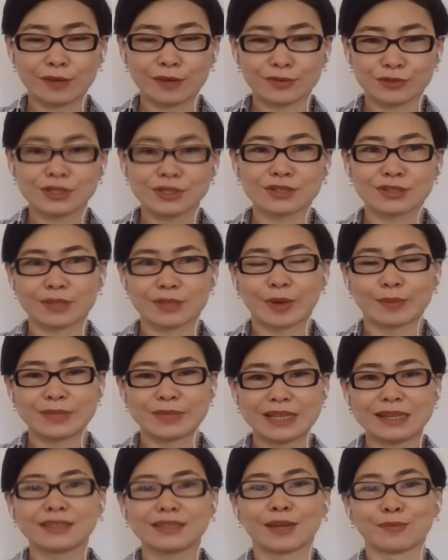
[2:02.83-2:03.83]
Все на самом
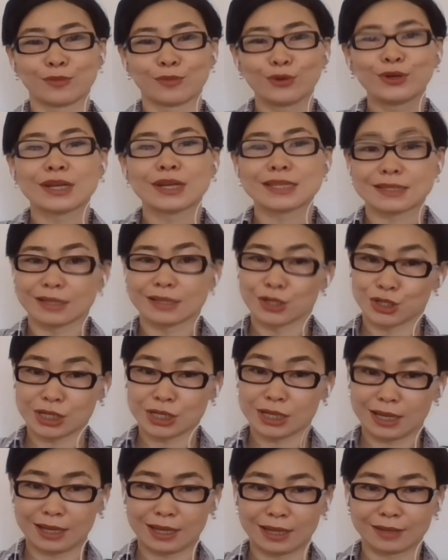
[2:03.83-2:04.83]
деле намного
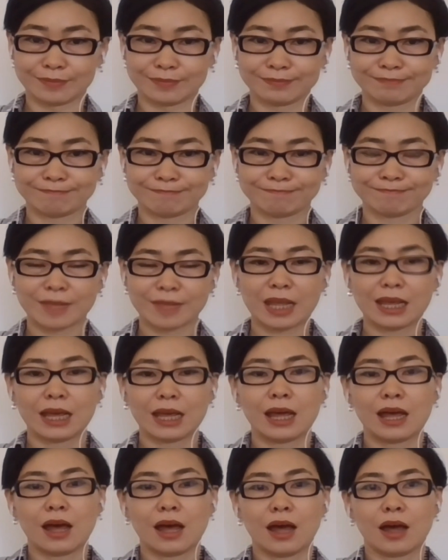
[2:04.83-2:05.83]
сложнее.
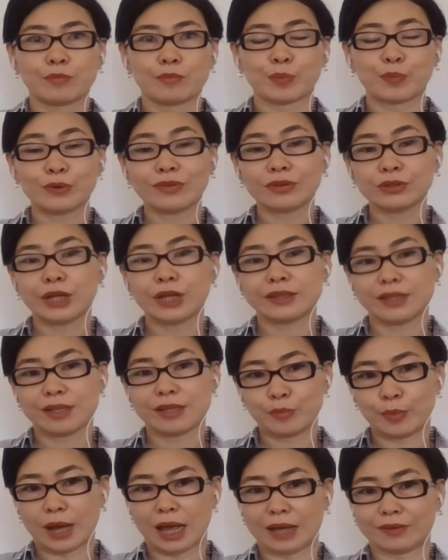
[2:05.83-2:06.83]
По поводу
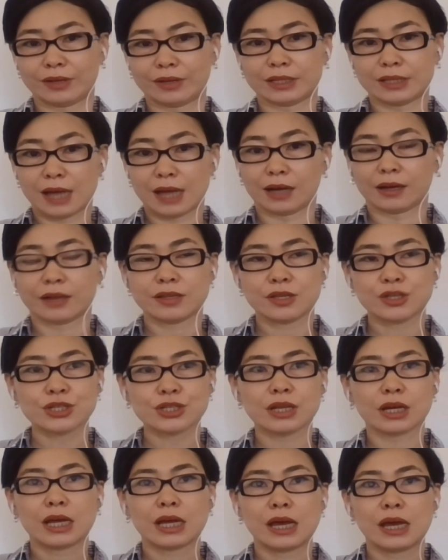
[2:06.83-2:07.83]
Атамбаева, да,
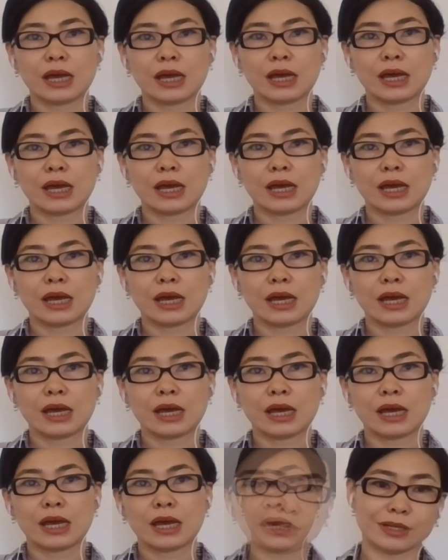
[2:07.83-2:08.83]
конечно, я тоже
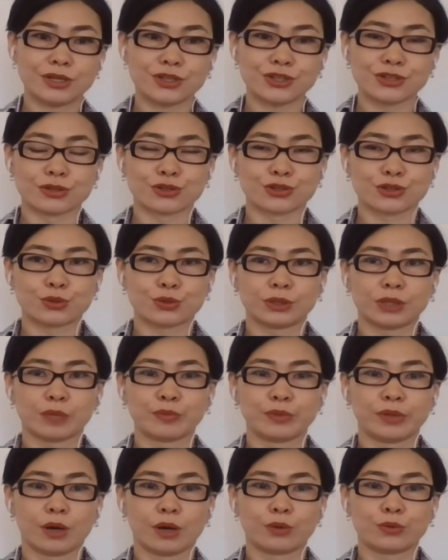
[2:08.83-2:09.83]
считаю лично, что
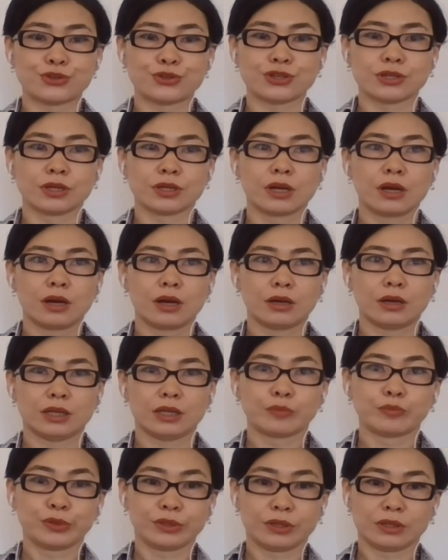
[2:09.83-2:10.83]
это, была очень,
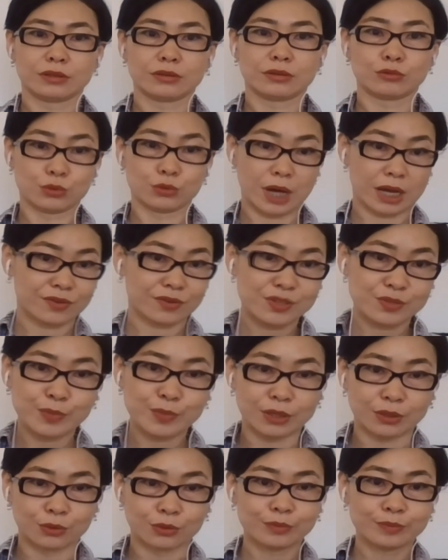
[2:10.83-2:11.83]
это был удар в
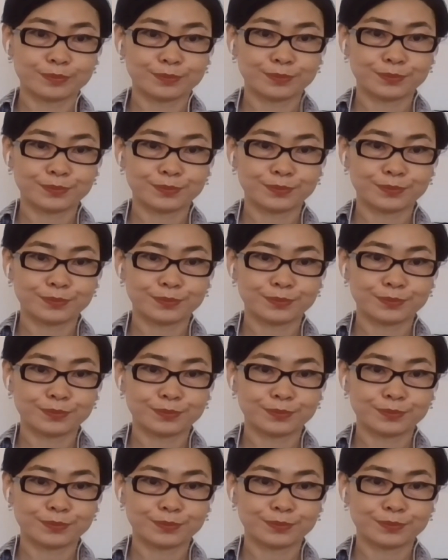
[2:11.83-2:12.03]
спину